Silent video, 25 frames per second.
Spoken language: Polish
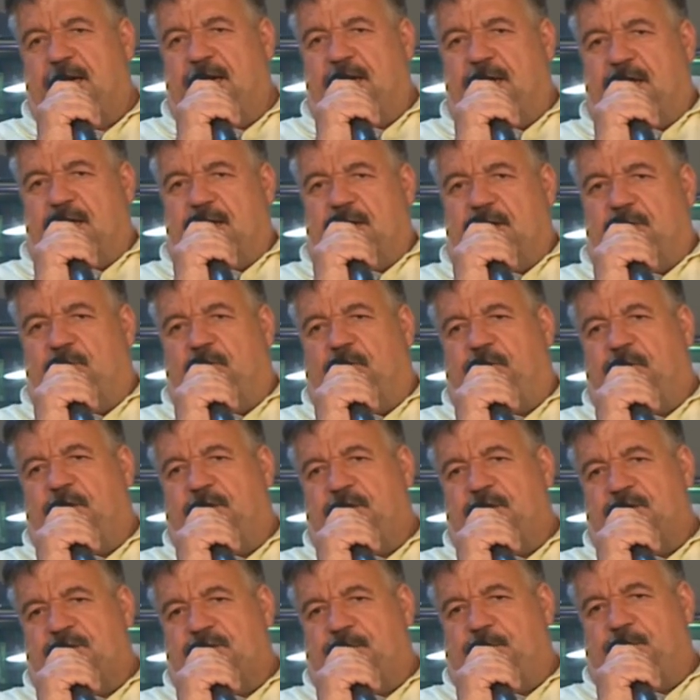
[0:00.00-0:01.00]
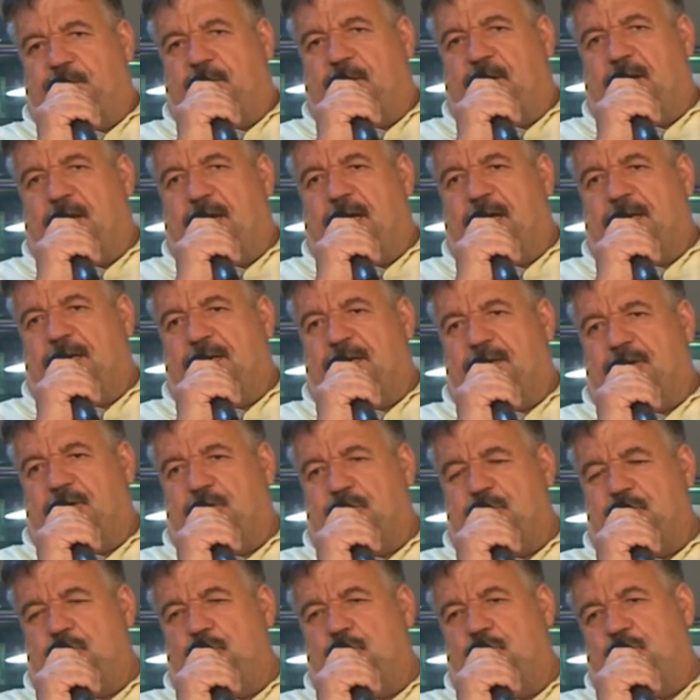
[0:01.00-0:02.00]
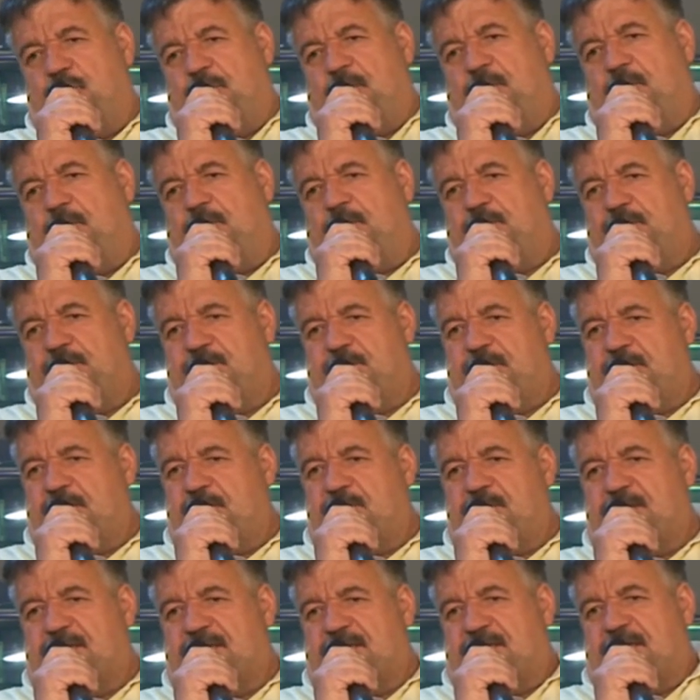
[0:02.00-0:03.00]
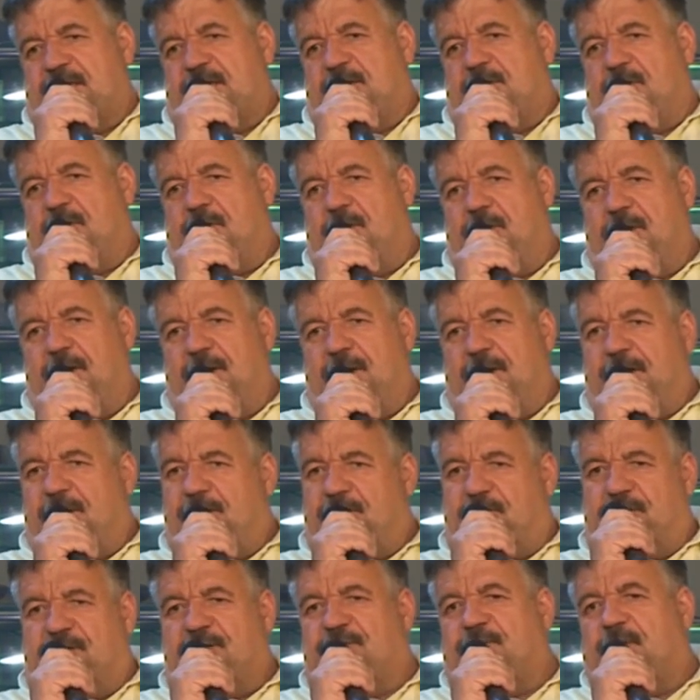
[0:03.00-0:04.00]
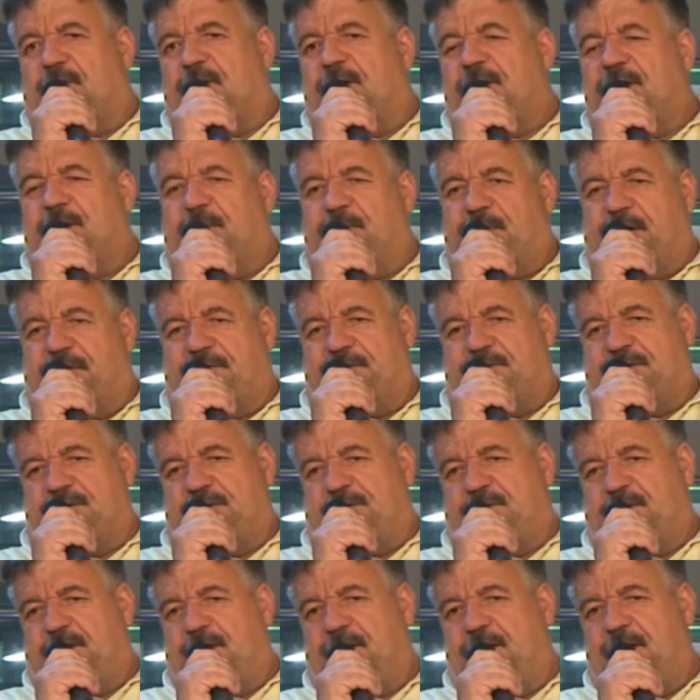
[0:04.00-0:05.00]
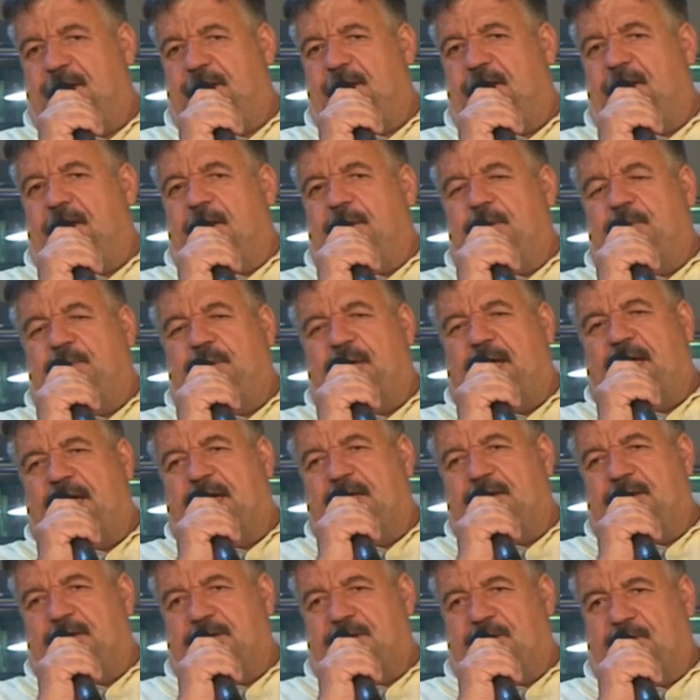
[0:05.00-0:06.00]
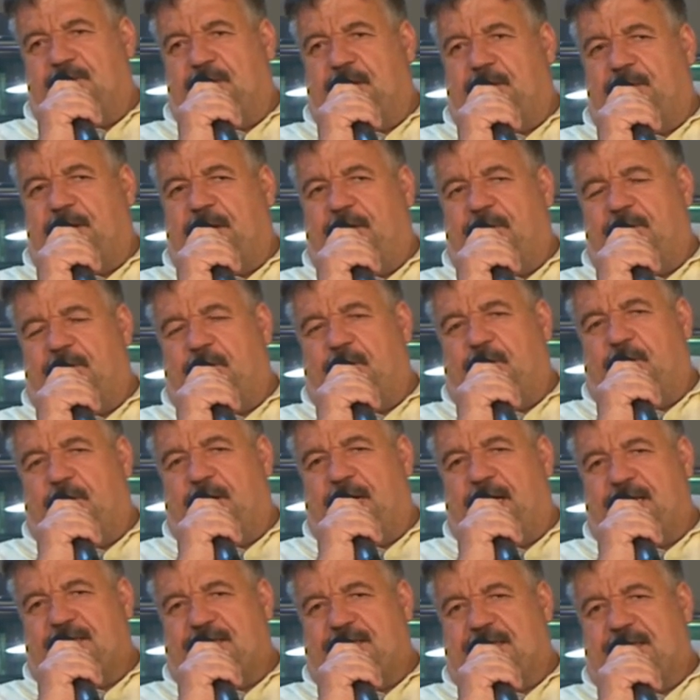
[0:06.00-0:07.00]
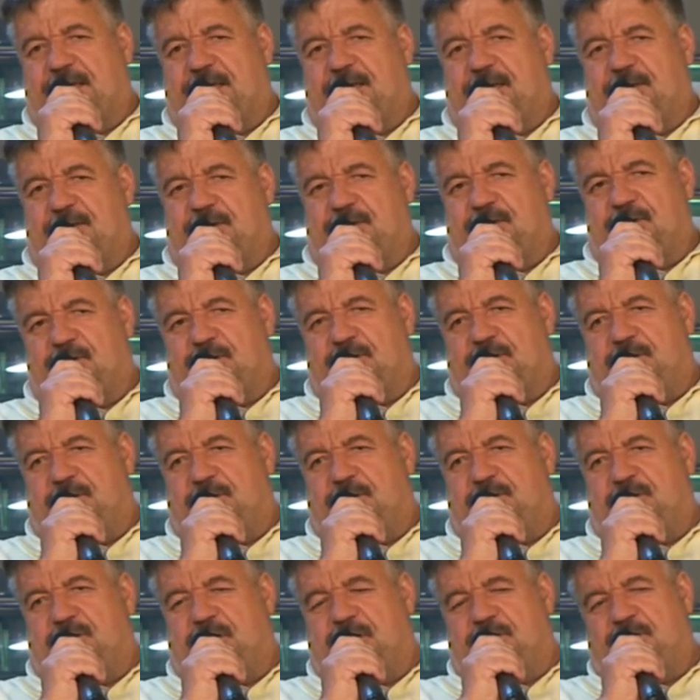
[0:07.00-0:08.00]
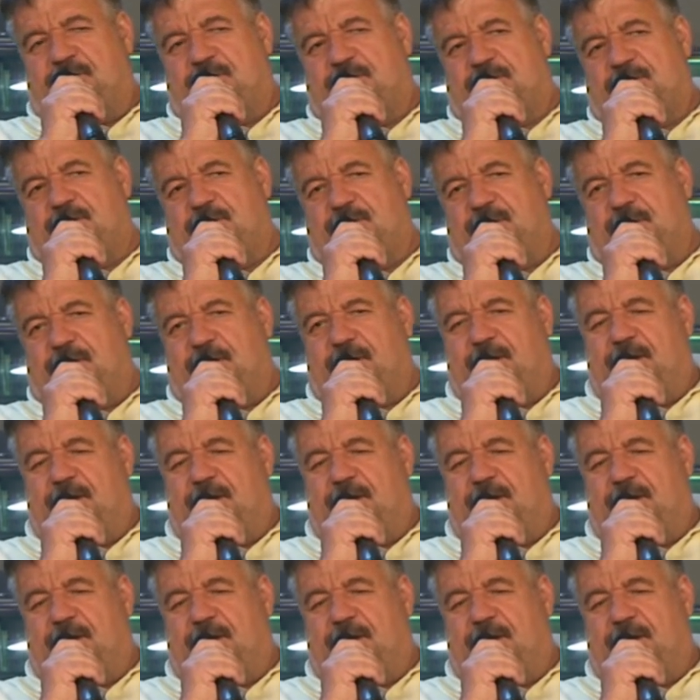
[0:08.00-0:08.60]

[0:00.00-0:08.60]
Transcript: i mówienie, że Polak to nie umie mówić w innym języku, to jest w ogóle nieprawdziwe. Piękne są naprawdę obrazki, kiedy siedzą sobie